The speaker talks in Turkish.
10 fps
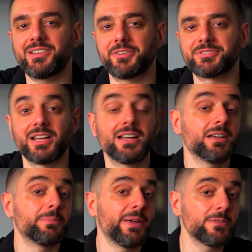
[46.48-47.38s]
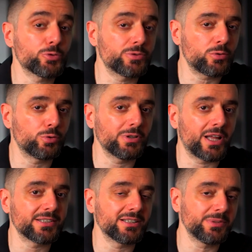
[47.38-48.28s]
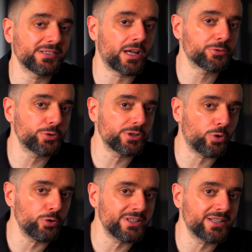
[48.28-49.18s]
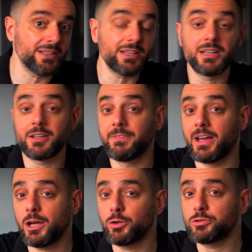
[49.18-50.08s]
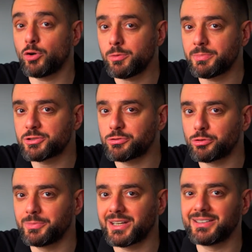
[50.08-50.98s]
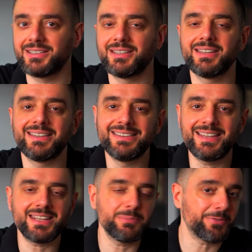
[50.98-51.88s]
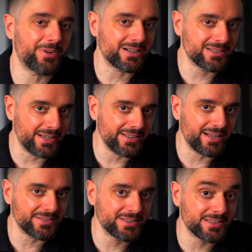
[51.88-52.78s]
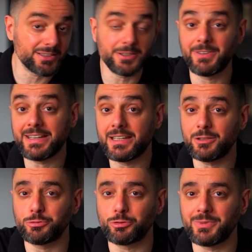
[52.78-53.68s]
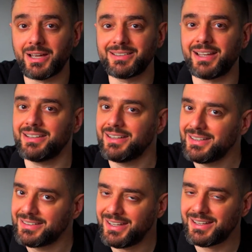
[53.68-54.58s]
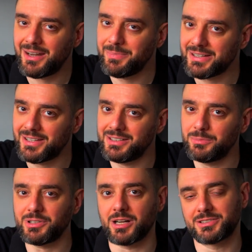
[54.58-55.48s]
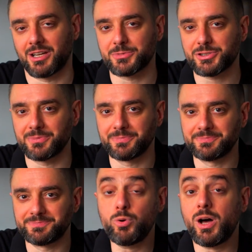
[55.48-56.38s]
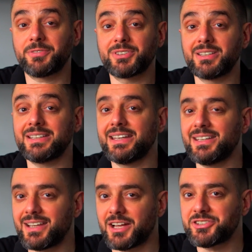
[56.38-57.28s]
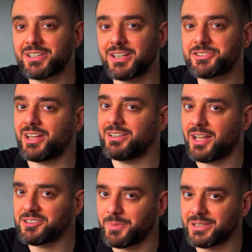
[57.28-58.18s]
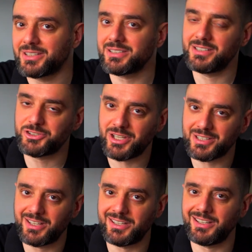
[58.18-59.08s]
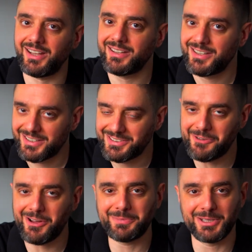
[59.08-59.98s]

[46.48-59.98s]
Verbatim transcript: hafta mevcutta kullandığımız Android 12 ve iOS 15 sürümlerinin ne gibi farklar yarattığını ve yeni sürümlerden neler beklediğimi aktarmıştım. Bu haftada yeni gerçekleşen lansmanların içerikleriyle devam